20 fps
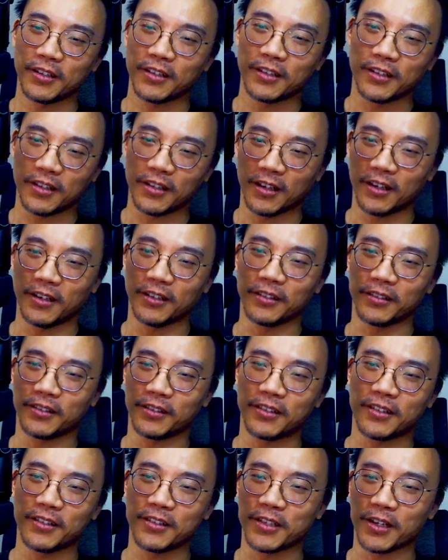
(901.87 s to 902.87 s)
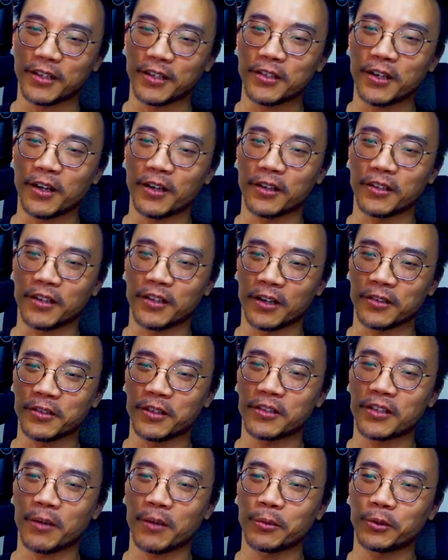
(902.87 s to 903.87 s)
呃，讲到这好像好像也
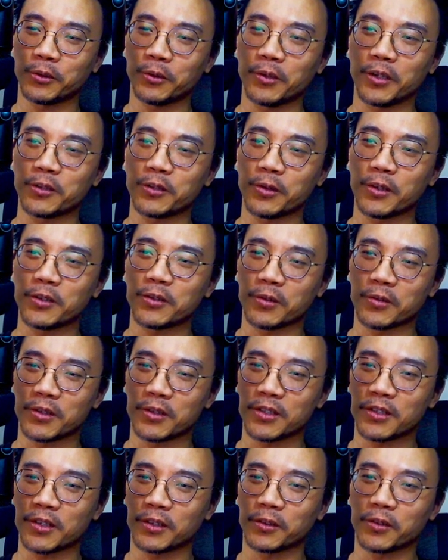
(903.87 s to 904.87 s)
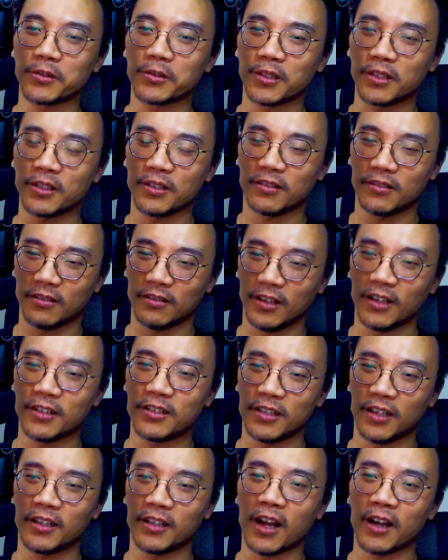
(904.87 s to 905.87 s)
差不多了。所以总之这个东西，it's
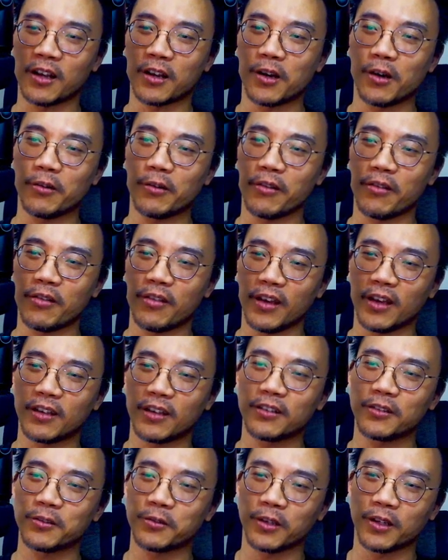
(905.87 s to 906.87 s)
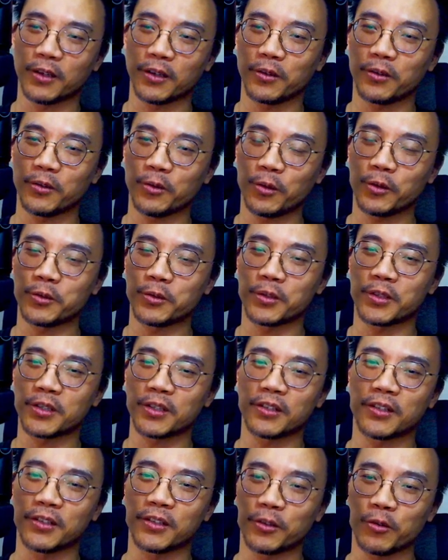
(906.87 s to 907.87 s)
an ongoing thing。所以或许这个
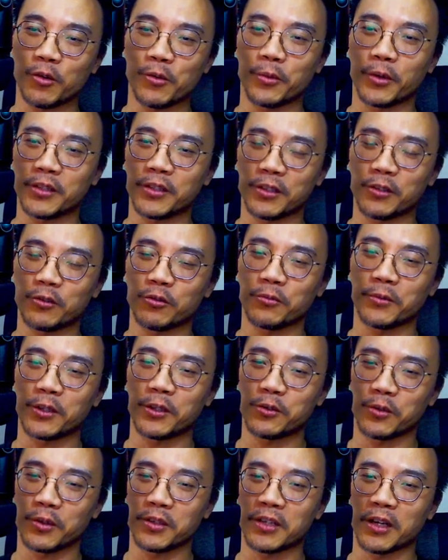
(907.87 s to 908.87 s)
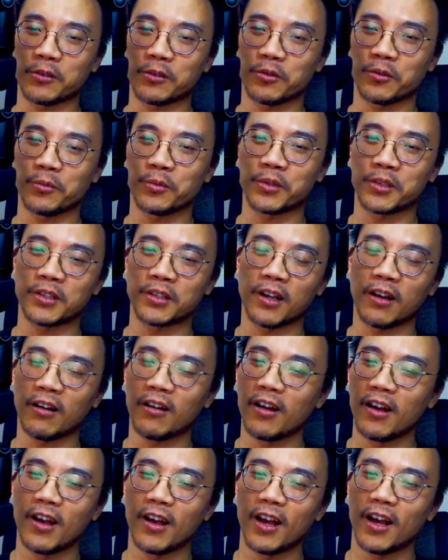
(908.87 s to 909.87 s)
人会不会继续被追下去，不知道。
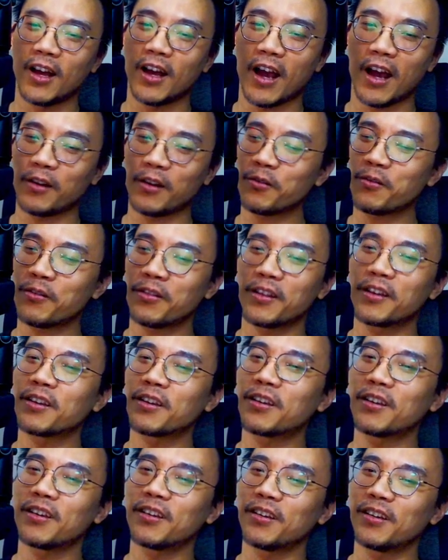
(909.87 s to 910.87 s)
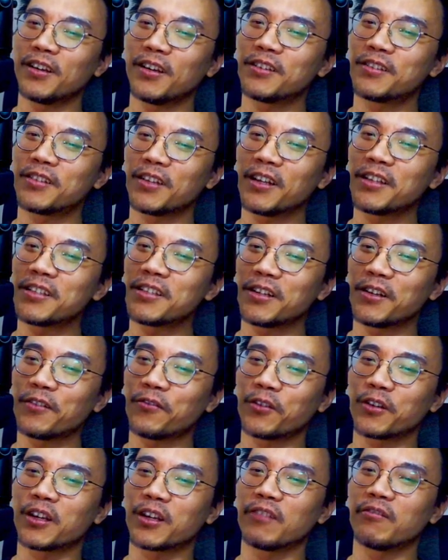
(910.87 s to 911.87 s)
I don't think it's easily
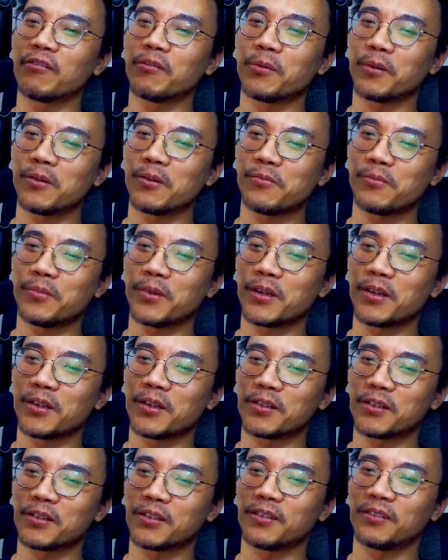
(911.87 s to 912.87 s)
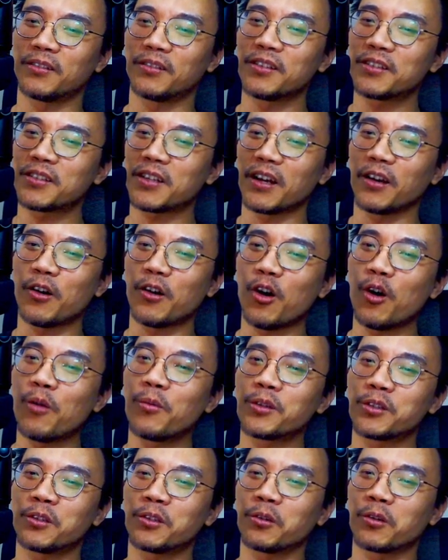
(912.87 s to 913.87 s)
forgivable because this guy
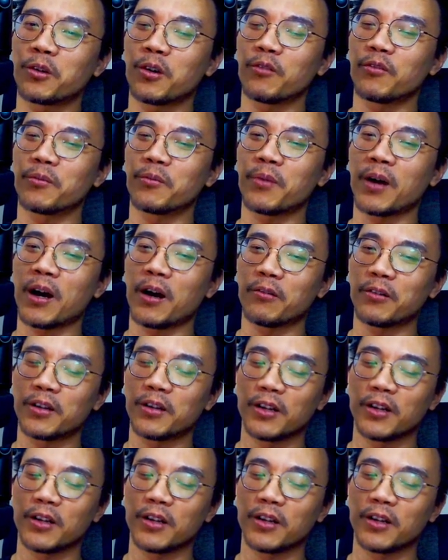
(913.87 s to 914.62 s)
almost took over power。